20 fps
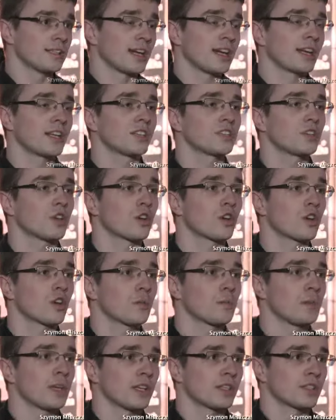za
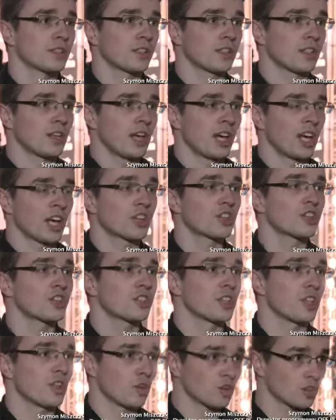historią jest
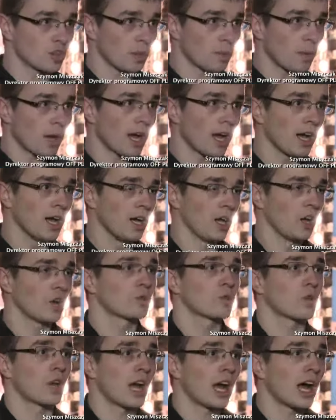reżyser, osoba,
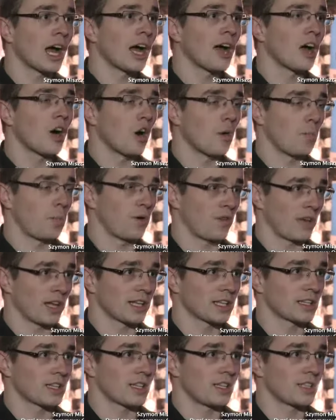która
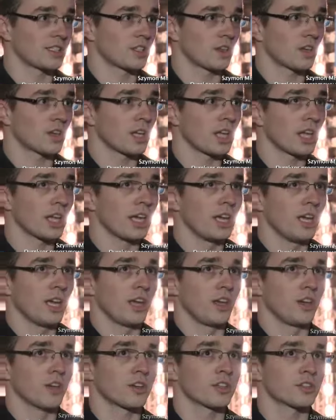opowiada te historie
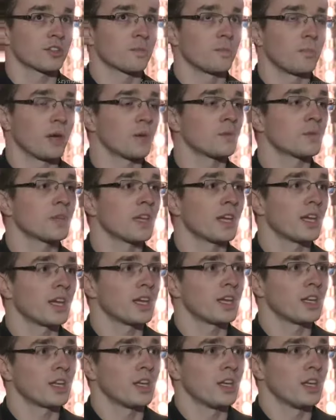i one są
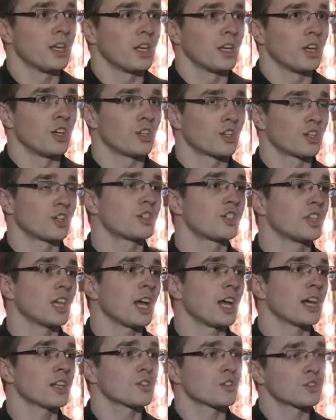pełne
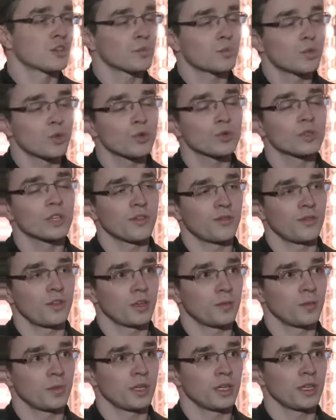życia, to są trudne
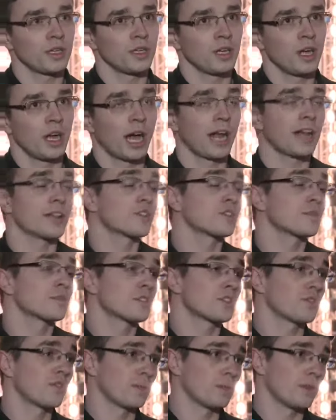filmy, ale to są
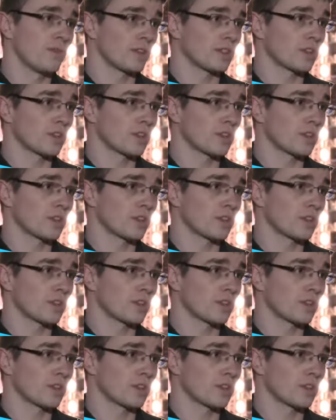też filmy